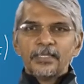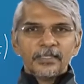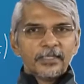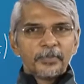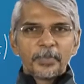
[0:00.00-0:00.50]

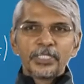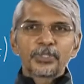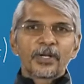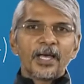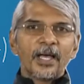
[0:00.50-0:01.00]
இது இப்படின்னு
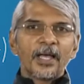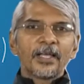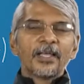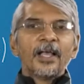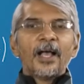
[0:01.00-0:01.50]
சொன்னால்
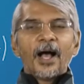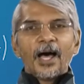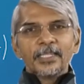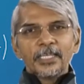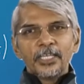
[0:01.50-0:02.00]

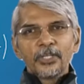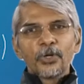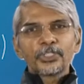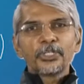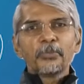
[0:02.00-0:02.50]
அந்த
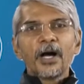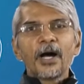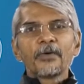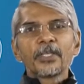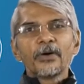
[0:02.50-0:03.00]

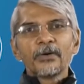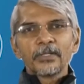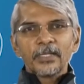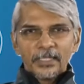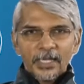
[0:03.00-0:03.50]
ஹிரோஷிமாவிலையும்
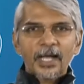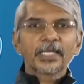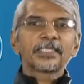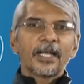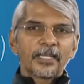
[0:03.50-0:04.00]

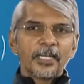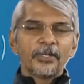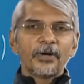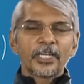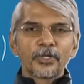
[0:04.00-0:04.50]

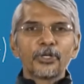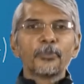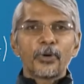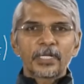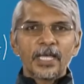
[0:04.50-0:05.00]
நாகசாகிலையும் அணுகுண்டு
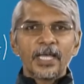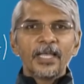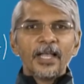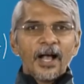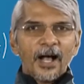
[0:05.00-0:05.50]
போட்ட
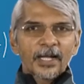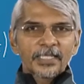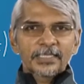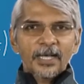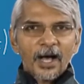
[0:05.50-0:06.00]

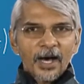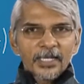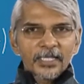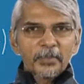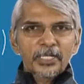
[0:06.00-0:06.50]
ஆகஸ்ட்
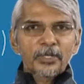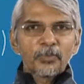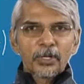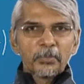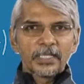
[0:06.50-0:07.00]
ஆறு
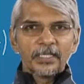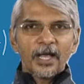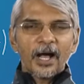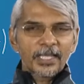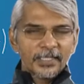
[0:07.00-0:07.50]
மற்றும் ஒன்பது
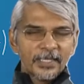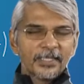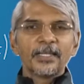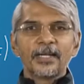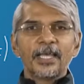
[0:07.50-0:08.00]
ஆகிய
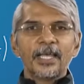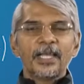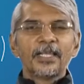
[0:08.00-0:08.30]
தேதிகளில்